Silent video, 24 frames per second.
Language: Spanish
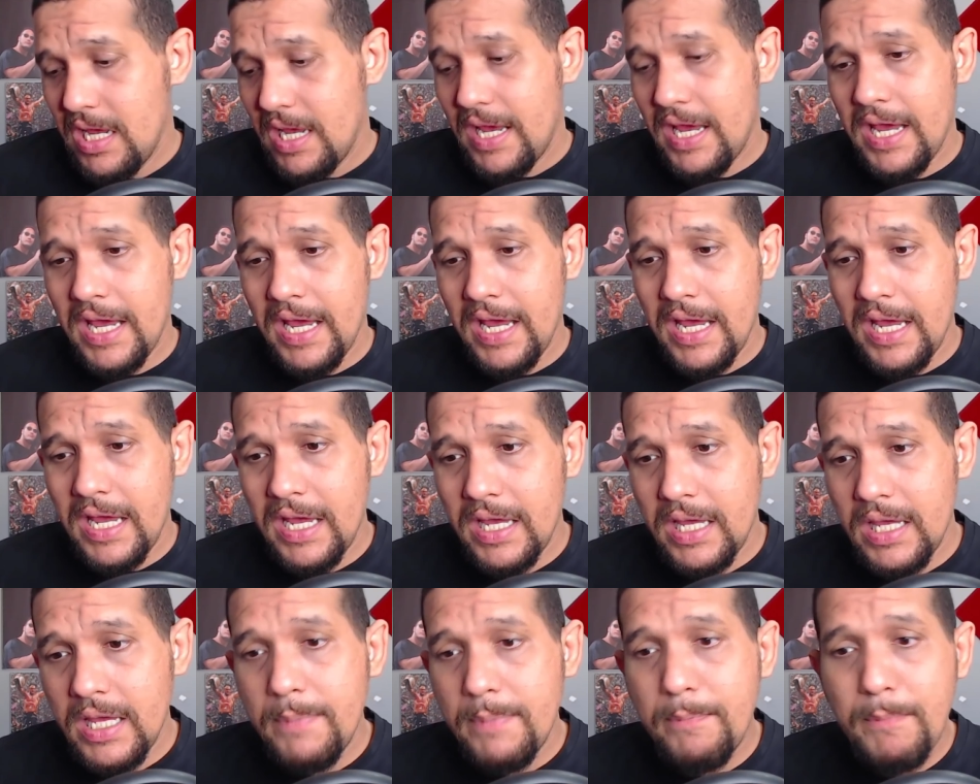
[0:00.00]

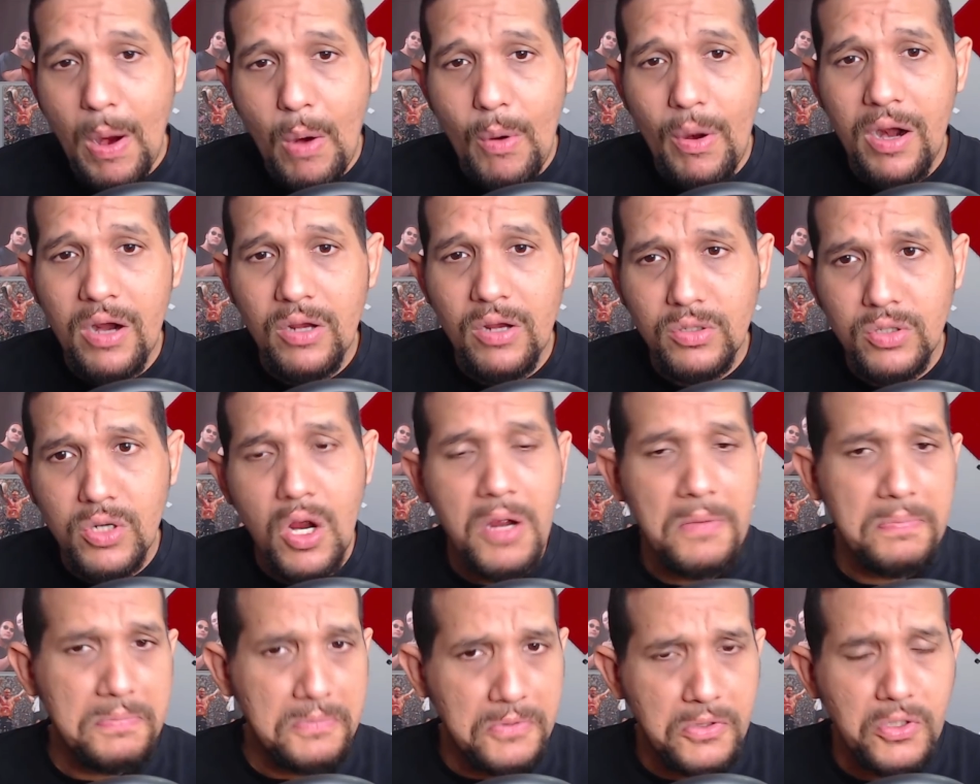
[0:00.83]
Eh, y Powerhouse
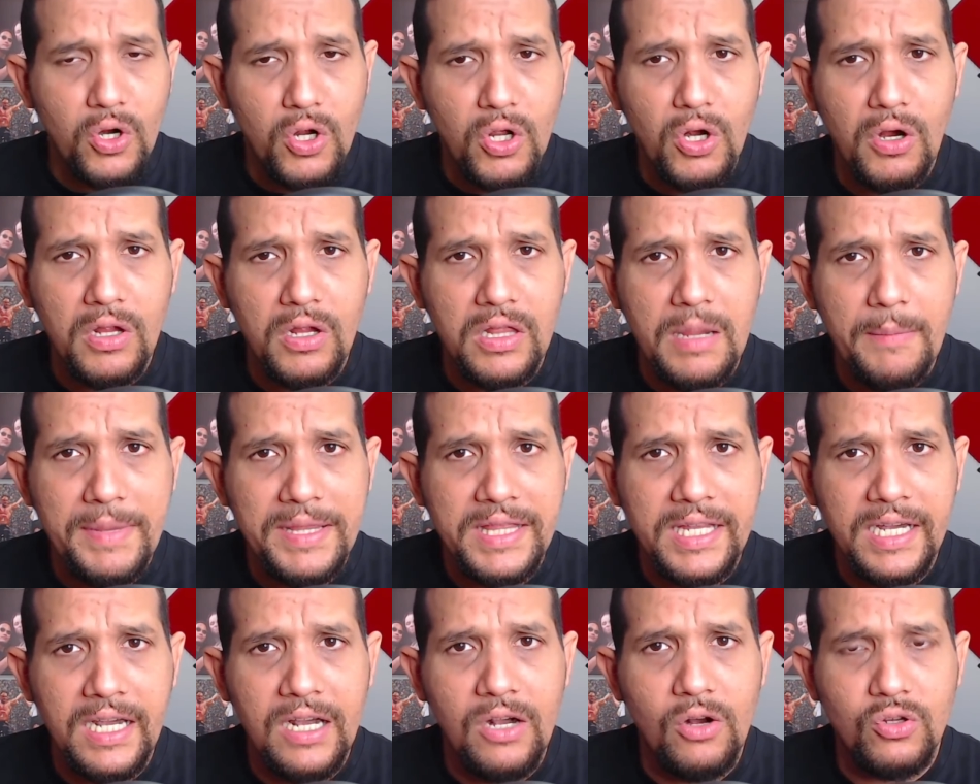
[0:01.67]
Hobbs yo creo que también
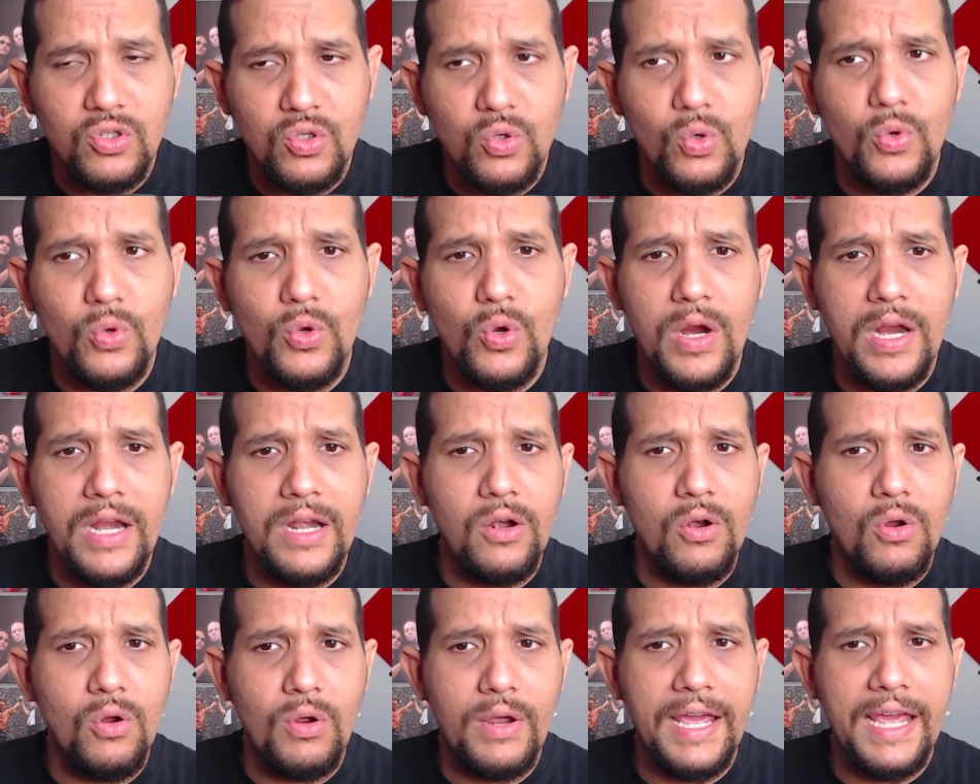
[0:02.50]
tiene lo suyo
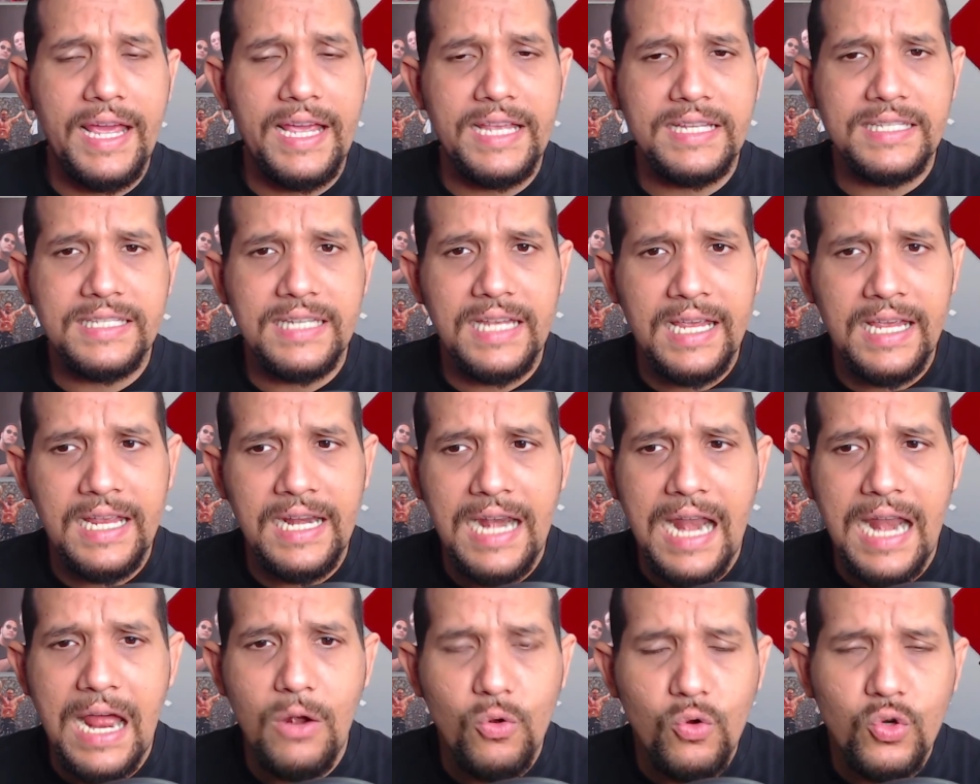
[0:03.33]
en lo que es eh,
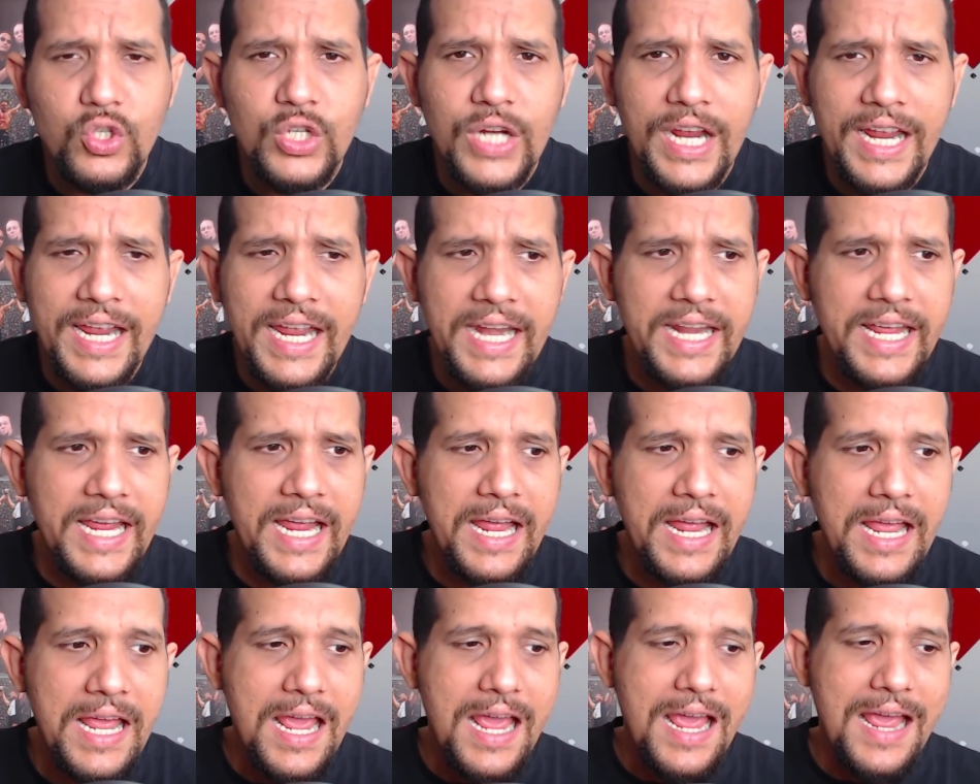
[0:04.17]
la lucha
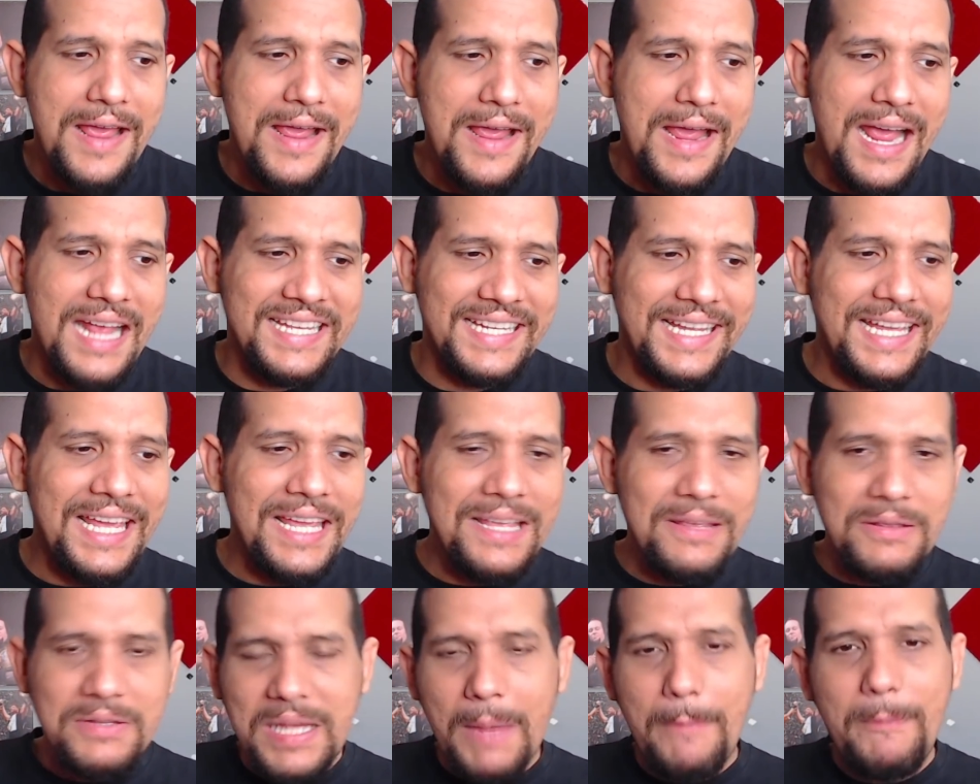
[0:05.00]
aérea. Así que
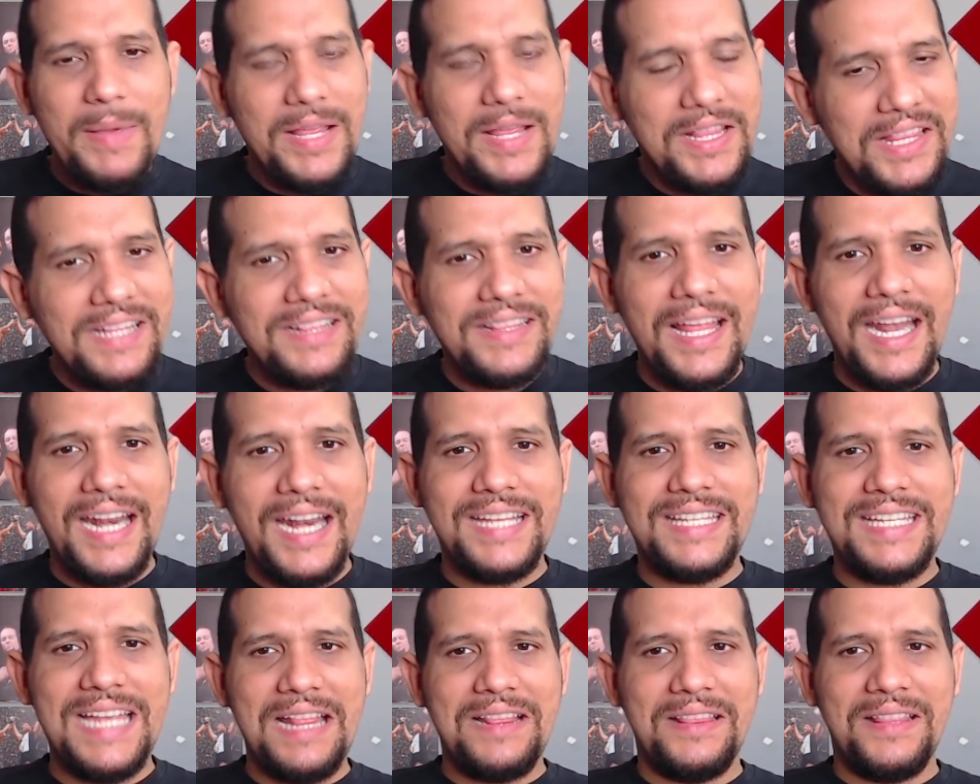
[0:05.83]
se pinta
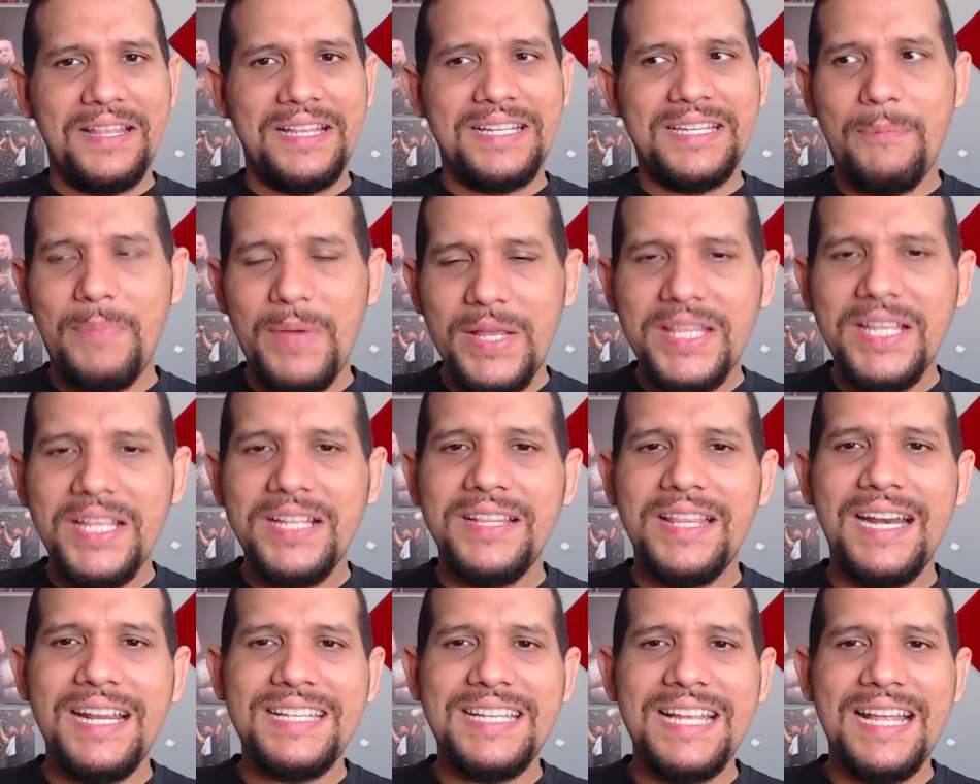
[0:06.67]
interesante, se pinta
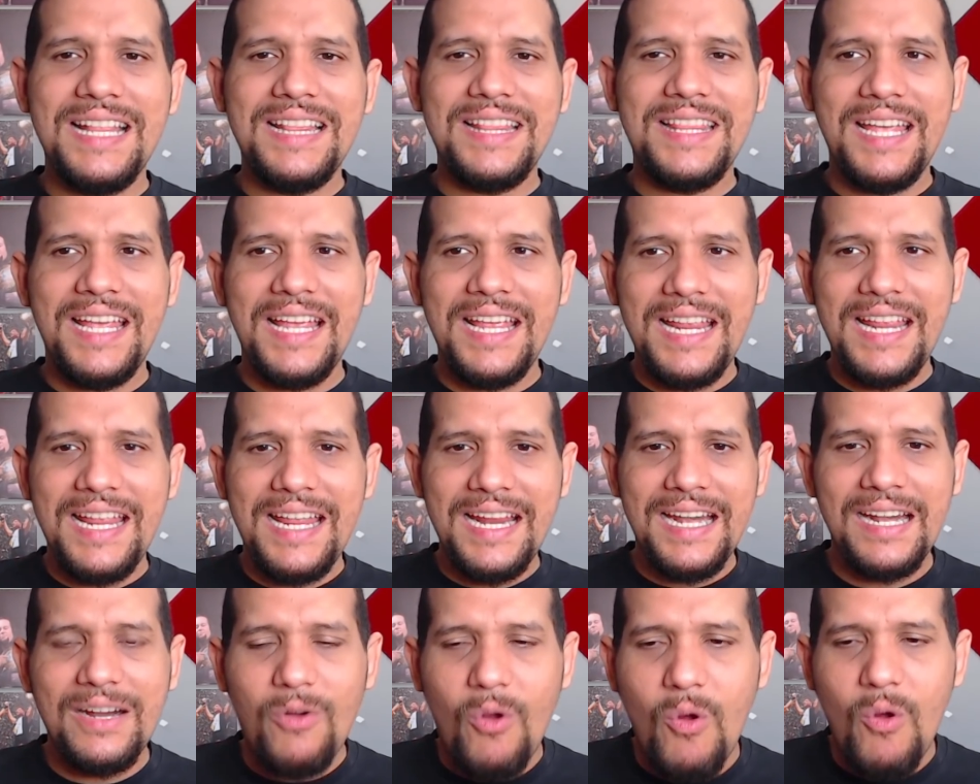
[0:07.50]
interesante
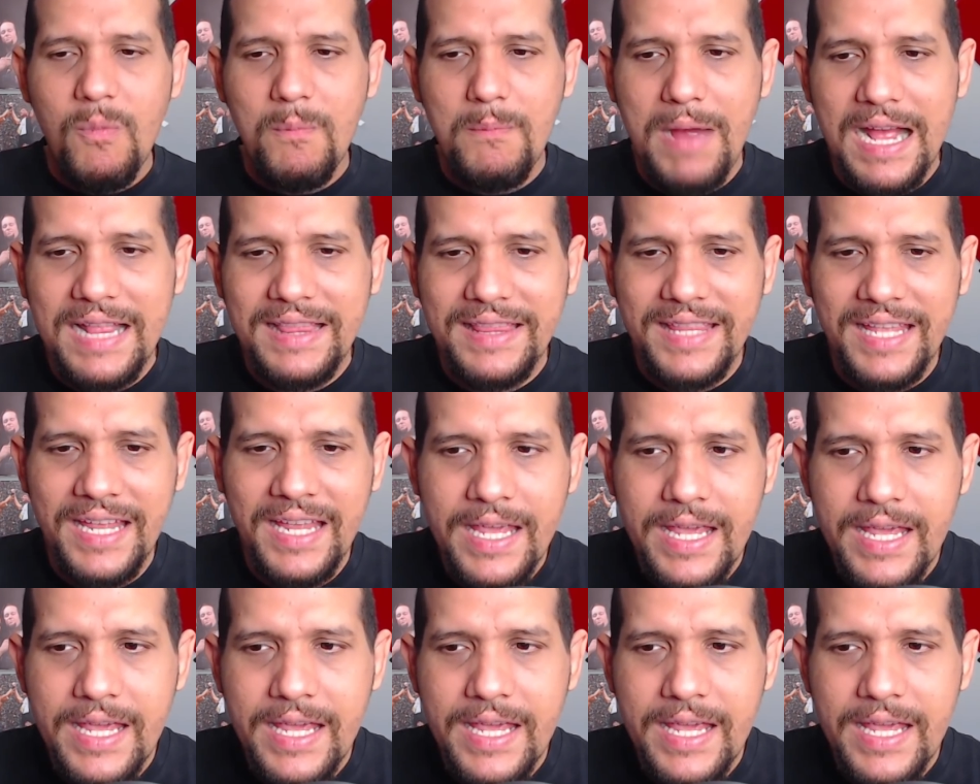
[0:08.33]
el combate.